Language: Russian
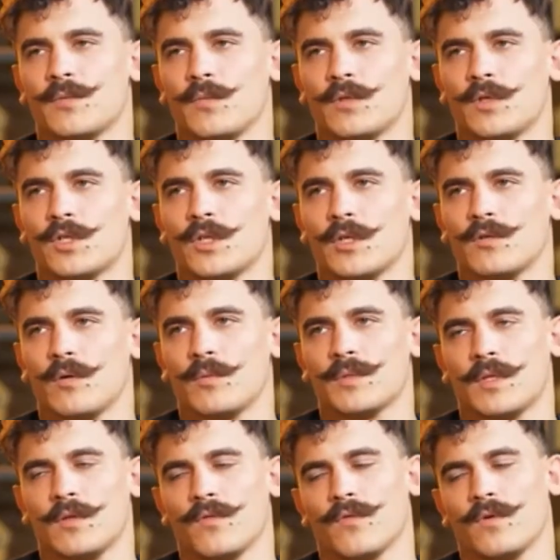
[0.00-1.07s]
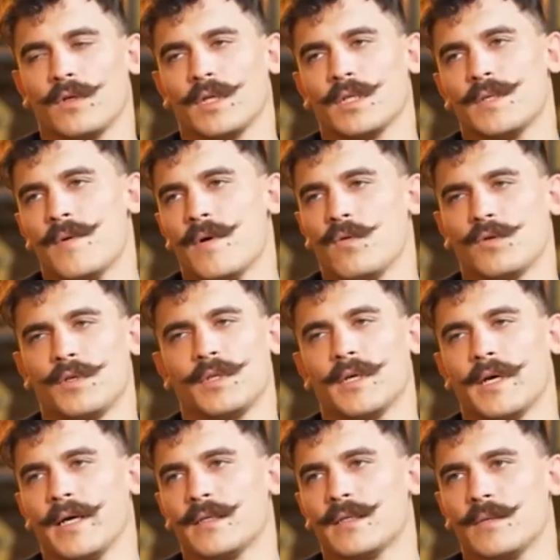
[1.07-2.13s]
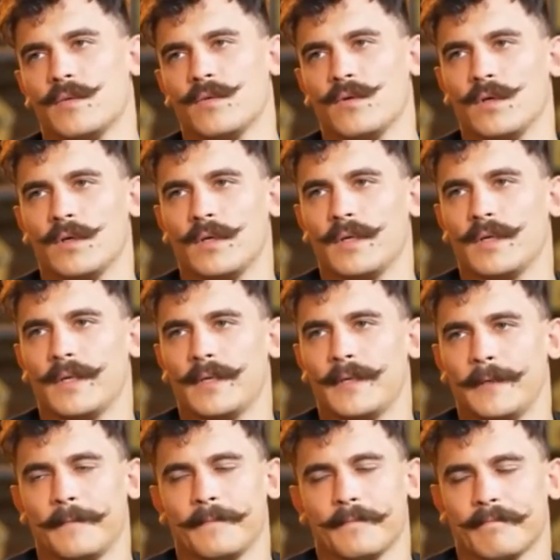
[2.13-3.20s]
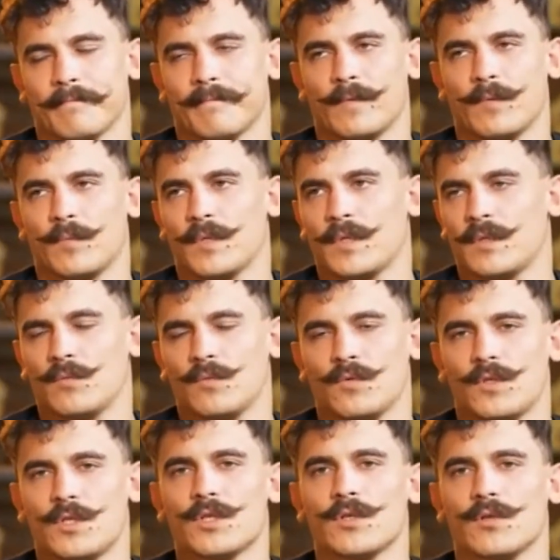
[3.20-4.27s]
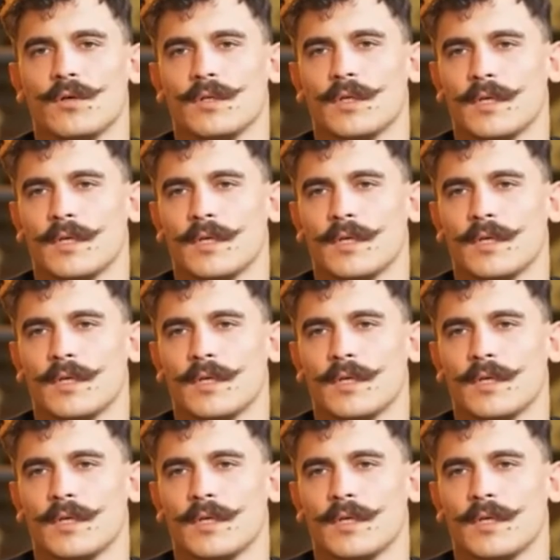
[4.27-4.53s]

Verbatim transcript: и смотришь на эту обстановку, и она тебя угнетает самого. Поэтому тяжело